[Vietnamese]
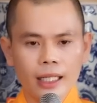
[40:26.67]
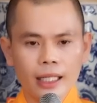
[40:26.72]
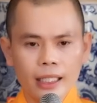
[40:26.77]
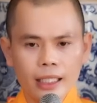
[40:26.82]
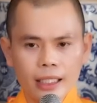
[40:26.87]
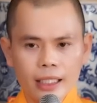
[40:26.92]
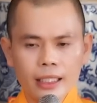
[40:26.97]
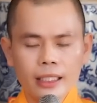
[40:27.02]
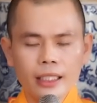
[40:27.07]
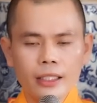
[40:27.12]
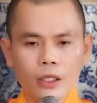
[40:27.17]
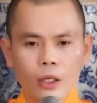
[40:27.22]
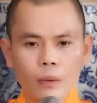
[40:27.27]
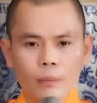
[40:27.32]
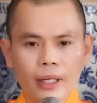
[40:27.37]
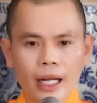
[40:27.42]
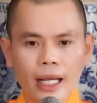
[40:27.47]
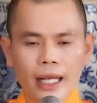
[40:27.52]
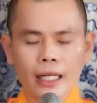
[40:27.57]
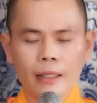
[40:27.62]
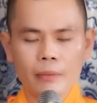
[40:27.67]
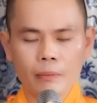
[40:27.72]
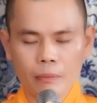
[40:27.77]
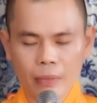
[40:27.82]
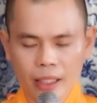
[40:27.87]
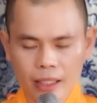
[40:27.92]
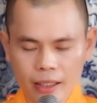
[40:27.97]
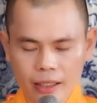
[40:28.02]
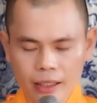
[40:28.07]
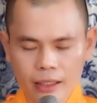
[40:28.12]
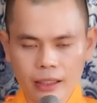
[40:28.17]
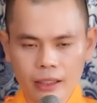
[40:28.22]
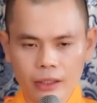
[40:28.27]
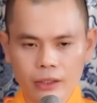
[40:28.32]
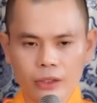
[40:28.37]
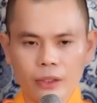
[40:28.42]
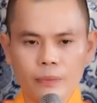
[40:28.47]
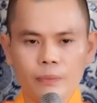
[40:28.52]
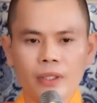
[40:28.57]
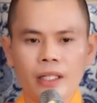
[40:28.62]
y như hôm nay mình
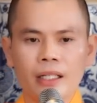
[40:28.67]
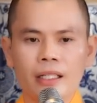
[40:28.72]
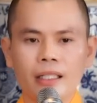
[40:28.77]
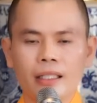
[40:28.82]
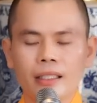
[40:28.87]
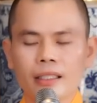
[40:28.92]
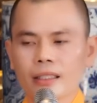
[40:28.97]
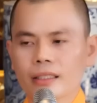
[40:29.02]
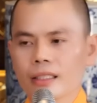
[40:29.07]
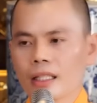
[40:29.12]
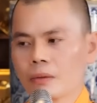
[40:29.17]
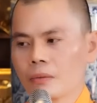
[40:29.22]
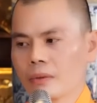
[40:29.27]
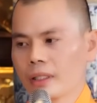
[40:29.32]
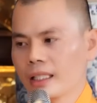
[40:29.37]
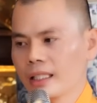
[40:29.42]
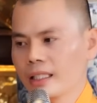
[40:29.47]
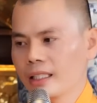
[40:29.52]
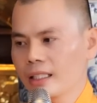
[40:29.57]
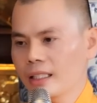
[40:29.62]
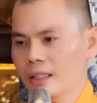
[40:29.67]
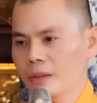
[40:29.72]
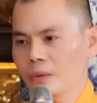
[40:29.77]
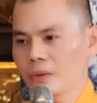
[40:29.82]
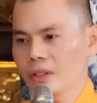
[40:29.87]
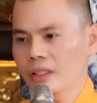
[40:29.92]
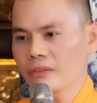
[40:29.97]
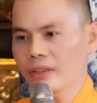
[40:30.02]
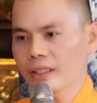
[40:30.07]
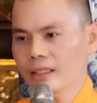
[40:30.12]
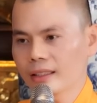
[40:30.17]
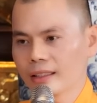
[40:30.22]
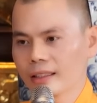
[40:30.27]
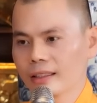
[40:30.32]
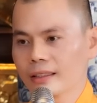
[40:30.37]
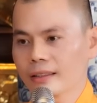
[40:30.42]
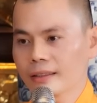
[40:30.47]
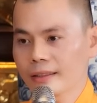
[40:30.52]
được giúp đỡ. Đồng ý không quý Phật tử?